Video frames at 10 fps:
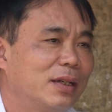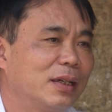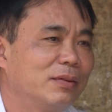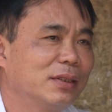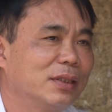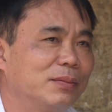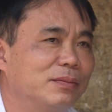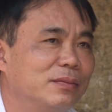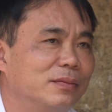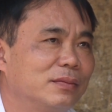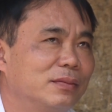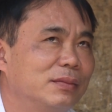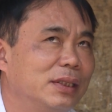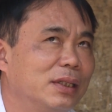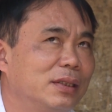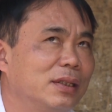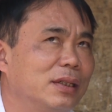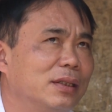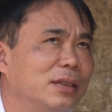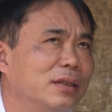thấy trường hợp bệnh nhân
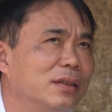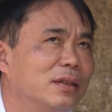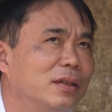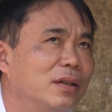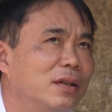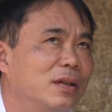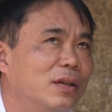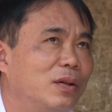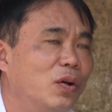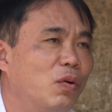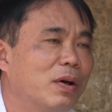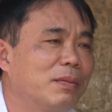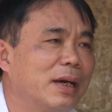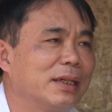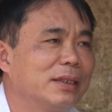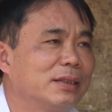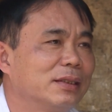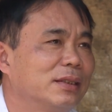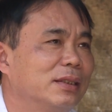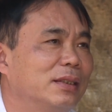là Lô Văn Mày
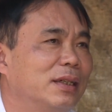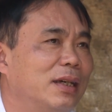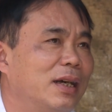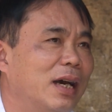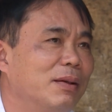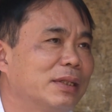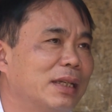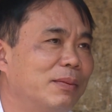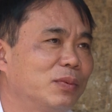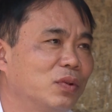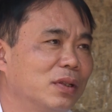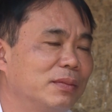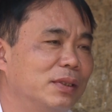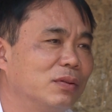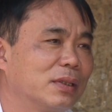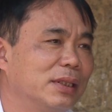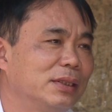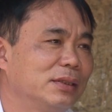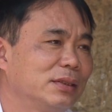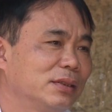28 tuổi bị đồng
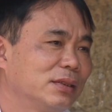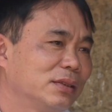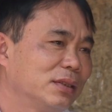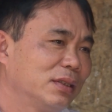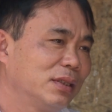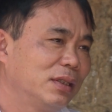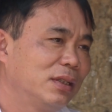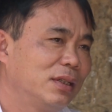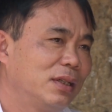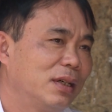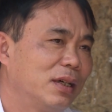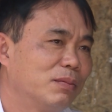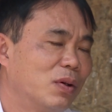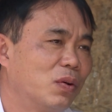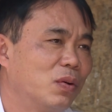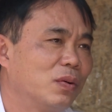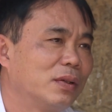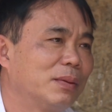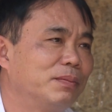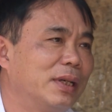kinh à, bổ
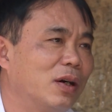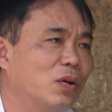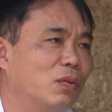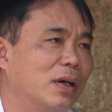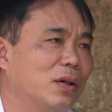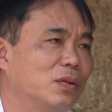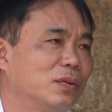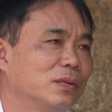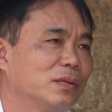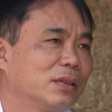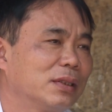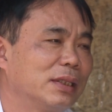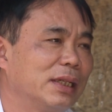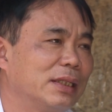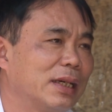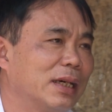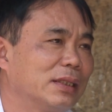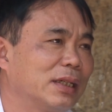đập đầu vào cái nền nhà